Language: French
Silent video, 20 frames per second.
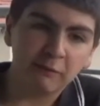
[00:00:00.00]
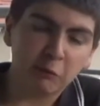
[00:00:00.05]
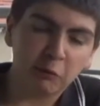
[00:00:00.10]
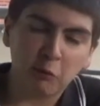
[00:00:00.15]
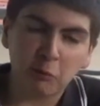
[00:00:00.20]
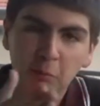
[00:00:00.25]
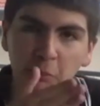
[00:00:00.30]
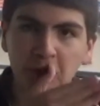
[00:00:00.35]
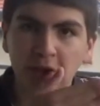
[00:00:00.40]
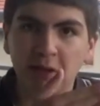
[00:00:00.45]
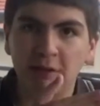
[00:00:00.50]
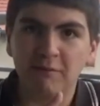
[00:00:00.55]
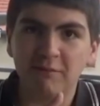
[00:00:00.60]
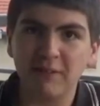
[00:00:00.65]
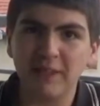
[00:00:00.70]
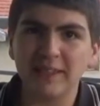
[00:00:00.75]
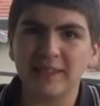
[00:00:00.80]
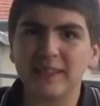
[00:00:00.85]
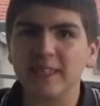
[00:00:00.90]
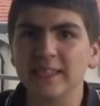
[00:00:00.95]
fait reprendre à
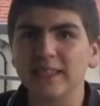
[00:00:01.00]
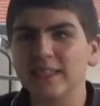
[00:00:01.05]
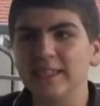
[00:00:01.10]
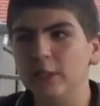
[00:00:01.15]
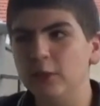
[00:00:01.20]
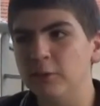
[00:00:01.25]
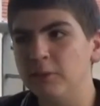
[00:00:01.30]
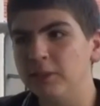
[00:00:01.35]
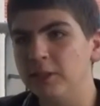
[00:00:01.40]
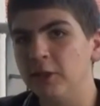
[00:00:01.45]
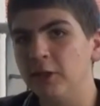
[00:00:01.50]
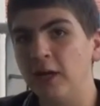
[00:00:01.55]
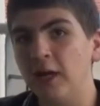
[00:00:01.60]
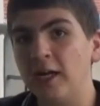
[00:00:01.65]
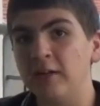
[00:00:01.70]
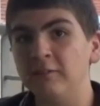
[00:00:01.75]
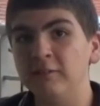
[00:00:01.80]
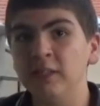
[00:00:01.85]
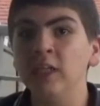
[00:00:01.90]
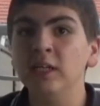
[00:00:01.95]
25 km de
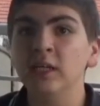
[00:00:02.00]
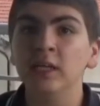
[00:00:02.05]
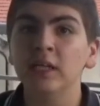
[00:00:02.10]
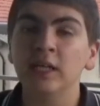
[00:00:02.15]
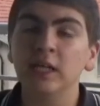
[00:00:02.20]
l'arrivée